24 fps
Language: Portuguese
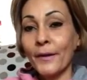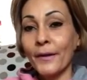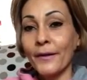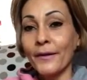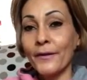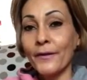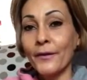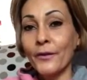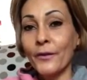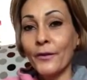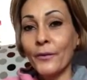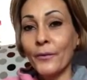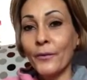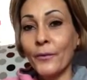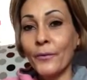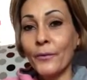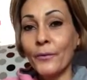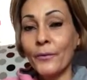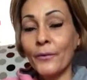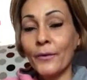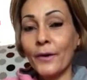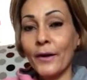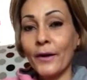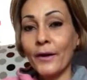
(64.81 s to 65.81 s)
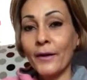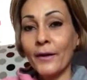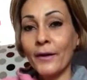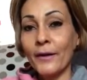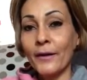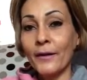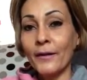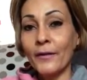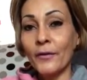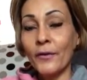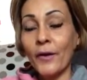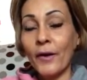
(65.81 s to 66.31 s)
E eu
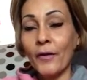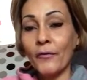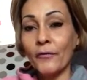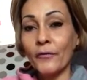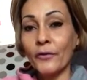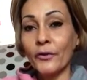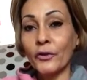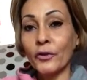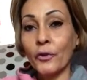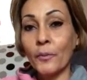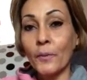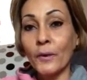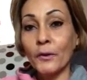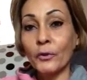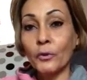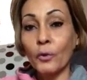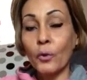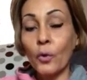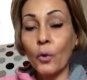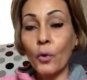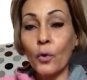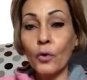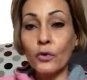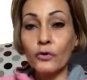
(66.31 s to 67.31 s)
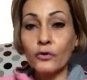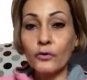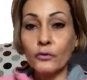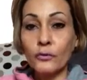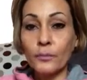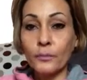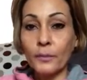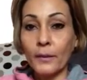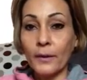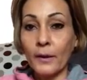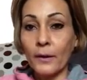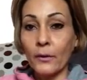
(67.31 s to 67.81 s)
uh, fui tomando gosto
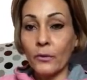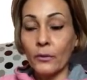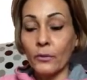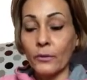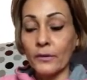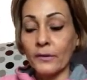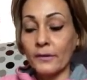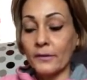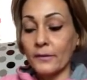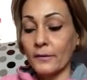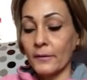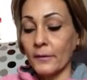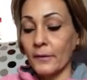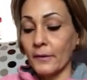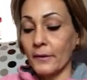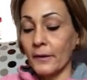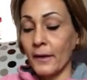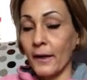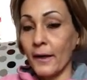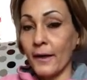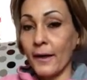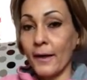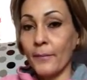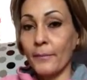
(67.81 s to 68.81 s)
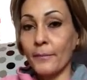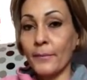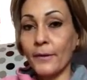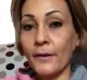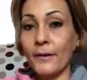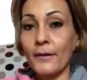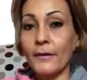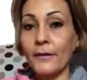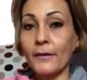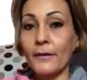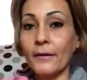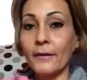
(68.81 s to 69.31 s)
pela coisa e
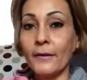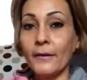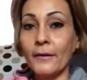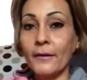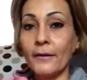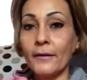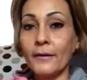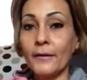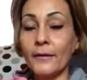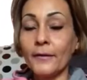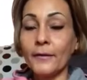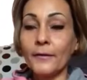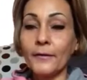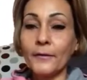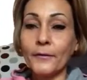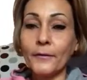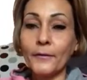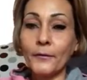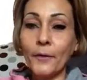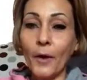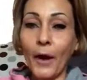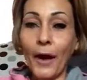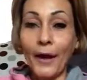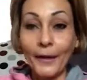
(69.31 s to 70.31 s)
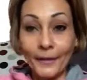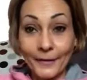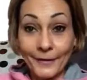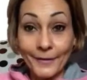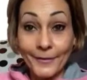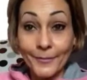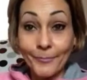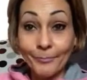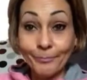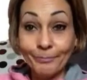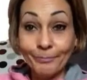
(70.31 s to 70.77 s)
acabei aqui,